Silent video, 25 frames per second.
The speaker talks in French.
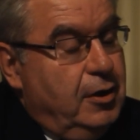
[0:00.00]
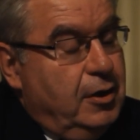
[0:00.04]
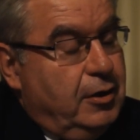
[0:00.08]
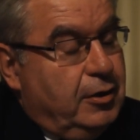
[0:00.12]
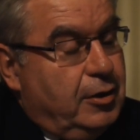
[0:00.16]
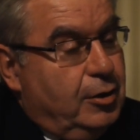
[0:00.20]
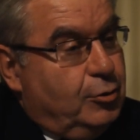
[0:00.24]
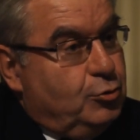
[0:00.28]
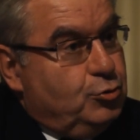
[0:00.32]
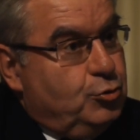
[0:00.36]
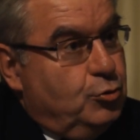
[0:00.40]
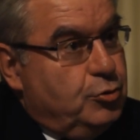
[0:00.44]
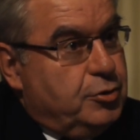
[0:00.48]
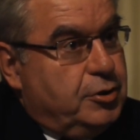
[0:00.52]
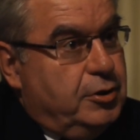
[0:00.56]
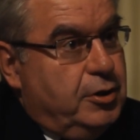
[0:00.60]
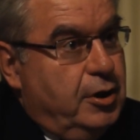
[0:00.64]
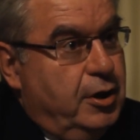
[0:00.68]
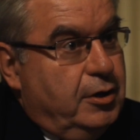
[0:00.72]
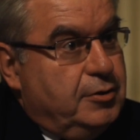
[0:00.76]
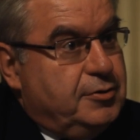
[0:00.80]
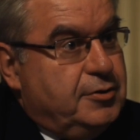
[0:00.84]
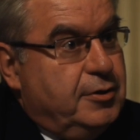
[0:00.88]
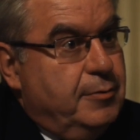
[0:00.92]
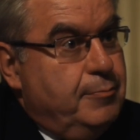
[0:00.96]
quelque chose qui
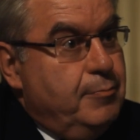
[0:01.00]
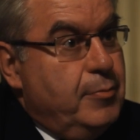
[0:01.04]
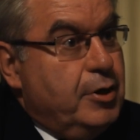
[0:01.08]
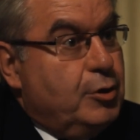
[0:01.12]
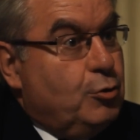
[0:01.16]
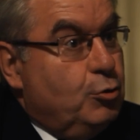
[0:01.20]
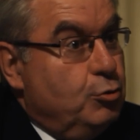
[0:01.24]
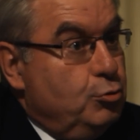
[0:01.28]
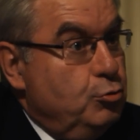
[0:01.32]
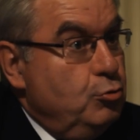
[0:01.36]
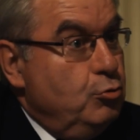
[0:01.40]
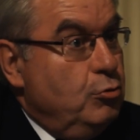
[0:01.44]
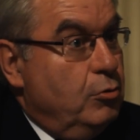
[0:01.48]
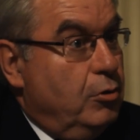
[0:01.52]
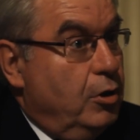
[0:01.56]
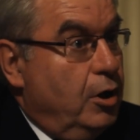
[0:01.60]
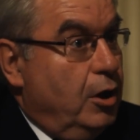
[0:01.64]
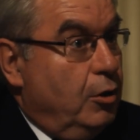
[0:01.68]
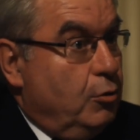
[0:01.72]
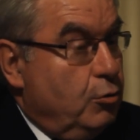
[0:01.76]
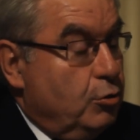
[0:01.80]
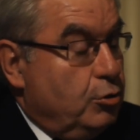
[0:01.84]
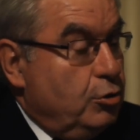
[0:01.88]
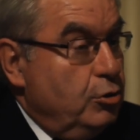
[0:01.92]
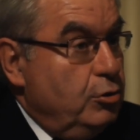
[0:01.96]
est assez méconnu,
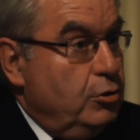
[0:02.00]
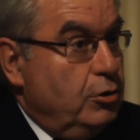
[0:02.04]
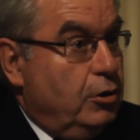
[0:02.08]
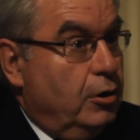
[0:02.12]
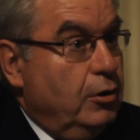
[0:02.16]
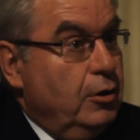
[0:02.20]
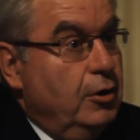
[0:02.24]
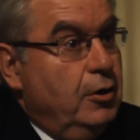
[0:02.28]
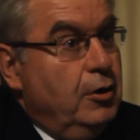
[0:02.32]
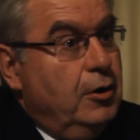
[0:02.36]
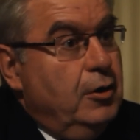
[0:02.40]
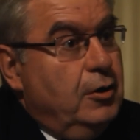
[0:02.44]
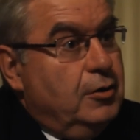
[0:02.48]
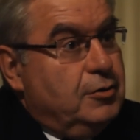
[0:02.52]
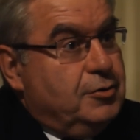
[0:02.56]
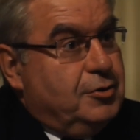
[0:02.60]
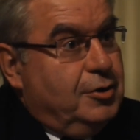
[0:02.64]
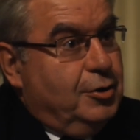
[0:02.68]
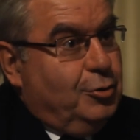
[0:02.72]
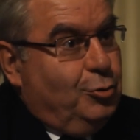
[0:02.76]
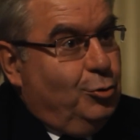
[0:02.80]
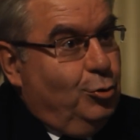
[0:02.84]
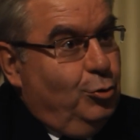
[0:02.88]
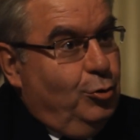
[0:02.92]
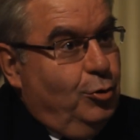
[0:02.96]
là encore,
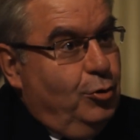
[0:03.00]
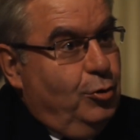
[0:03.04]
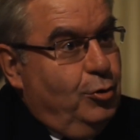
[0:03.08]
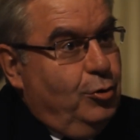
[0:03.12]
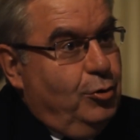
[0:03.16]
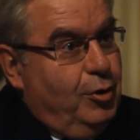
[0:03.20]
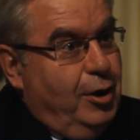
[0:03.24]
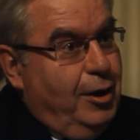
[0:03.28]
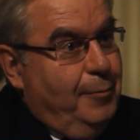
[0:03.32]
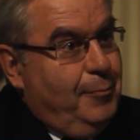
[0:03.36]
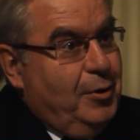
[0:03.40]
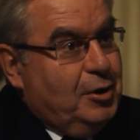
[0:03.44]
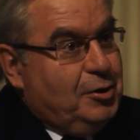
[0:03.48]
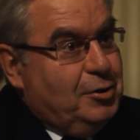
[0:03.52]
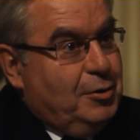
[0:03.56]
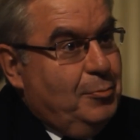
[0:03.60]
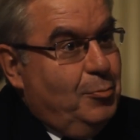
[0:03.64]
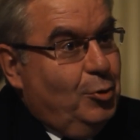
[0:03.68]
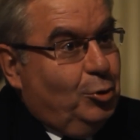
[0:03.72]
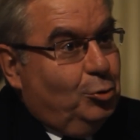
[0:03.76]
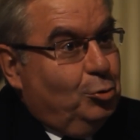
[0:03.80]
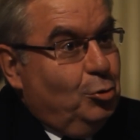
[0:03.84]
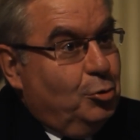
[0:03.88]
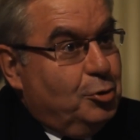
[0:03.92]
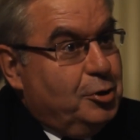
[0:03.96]
c'est qu'un euh,
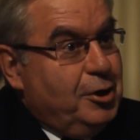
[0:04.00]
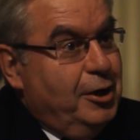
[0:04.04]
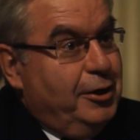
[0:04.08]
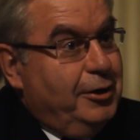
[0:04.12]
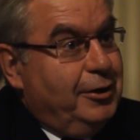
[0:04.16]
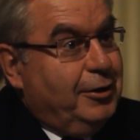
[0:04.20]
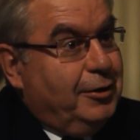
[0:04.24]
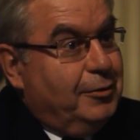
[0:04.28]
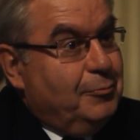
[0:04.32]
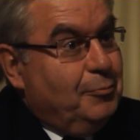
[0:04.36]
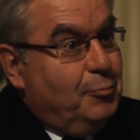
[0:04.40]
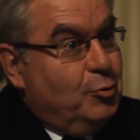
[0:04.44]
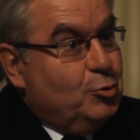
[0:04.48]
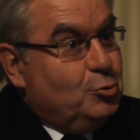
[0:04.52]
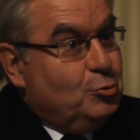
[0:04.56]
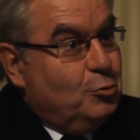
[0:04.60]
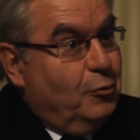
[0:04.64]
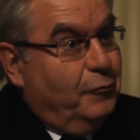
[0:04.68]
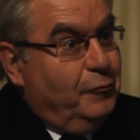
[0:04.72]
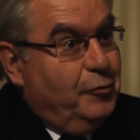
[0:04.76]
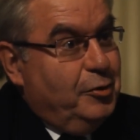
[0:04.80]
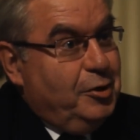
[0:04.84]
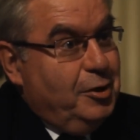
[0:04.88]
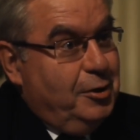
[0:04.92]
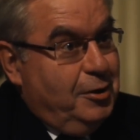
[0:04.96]
bâtiment de guerre peut
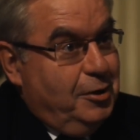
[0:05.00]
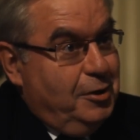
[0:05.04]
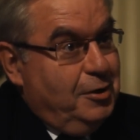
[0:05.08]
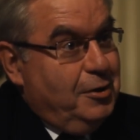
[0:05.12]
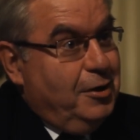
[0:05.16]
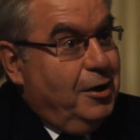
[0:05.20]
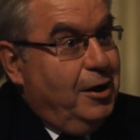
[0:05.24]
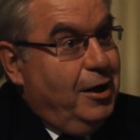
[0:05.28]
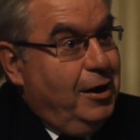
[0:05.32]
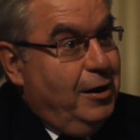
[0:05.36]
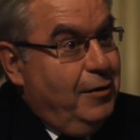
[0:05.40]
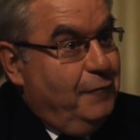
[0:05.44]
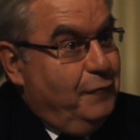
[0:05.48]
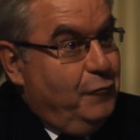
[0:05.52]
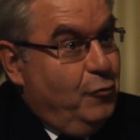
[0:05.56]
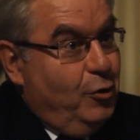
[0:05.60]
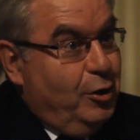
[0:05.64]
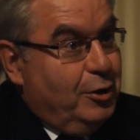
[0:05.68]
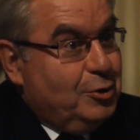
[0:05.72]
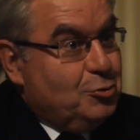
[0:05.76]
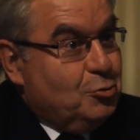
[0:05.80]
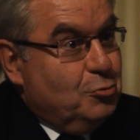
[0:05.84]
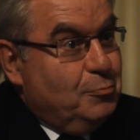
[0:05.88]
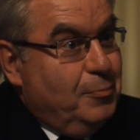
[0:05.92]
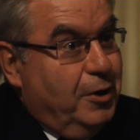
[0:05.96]
surveiller à la fois
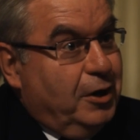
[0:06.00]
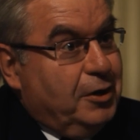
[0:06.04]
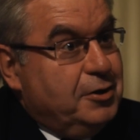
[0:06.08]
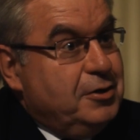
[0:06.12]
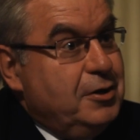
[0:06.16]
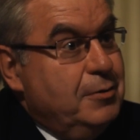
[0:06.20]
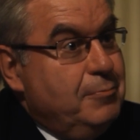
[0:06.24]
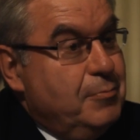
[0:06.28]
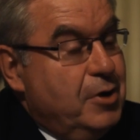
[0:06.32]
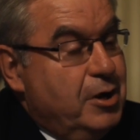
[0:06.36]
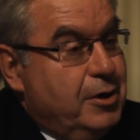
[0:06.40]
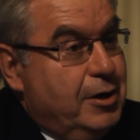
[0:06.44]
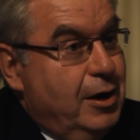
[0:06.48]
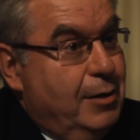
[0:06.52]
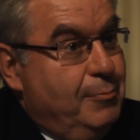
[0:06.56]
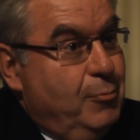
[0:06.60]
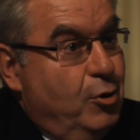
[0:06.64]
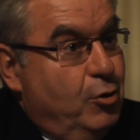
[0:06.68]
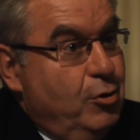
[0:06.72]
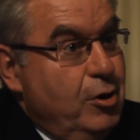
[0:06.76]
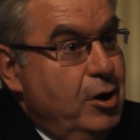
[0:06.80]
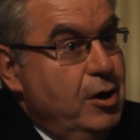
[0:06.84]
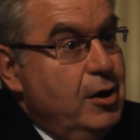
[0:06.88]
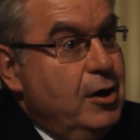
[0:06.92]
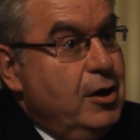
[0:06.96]
la zone maritime, mais
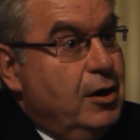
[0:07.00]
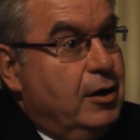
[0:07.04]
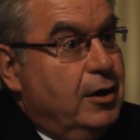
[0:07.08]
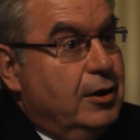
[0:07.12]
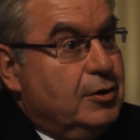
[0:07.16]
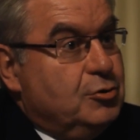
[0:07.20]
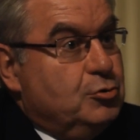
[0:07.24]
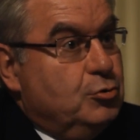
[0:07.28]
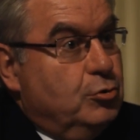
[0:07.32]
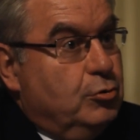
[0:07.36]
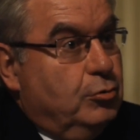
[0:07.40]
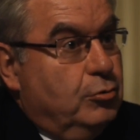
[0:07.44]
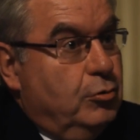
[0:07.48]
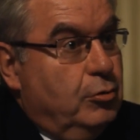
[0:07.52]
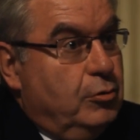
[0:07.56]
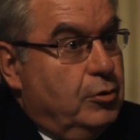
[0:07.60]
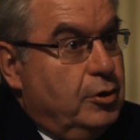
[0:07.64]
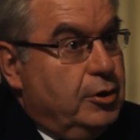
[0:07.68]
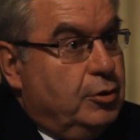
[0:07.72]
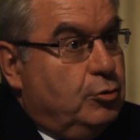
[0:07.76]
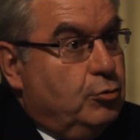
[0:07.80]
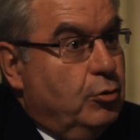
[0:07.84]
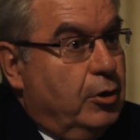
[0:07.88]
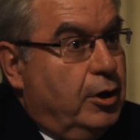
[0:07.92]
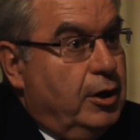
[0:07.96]
également la zone
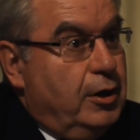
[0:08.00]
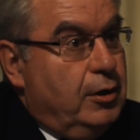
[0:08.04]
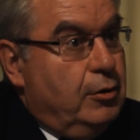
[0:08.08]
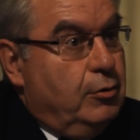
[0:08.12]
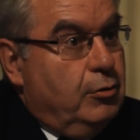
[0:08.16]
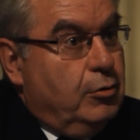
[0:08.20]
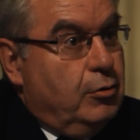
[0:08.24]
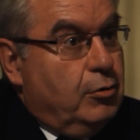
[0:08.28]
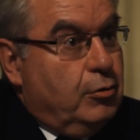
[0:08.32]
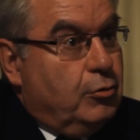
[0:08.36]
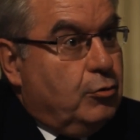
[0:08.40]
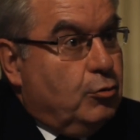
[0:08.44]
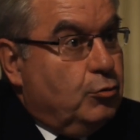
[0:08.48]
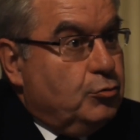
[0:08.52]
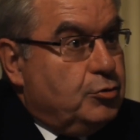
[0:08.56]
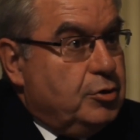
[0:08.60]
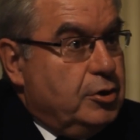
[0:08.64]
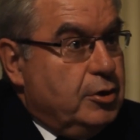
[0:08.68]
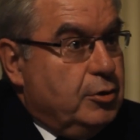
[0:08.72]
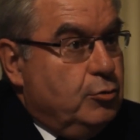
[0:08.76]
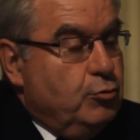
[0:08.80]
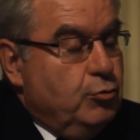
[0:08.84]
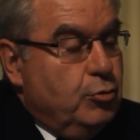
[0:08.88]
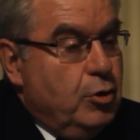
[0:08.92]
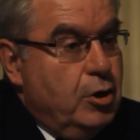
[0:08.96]
littorale euh,
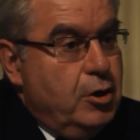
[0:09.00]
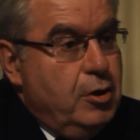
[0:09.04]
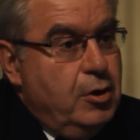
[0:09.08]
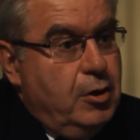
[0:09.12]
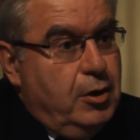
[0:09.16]
contiguë.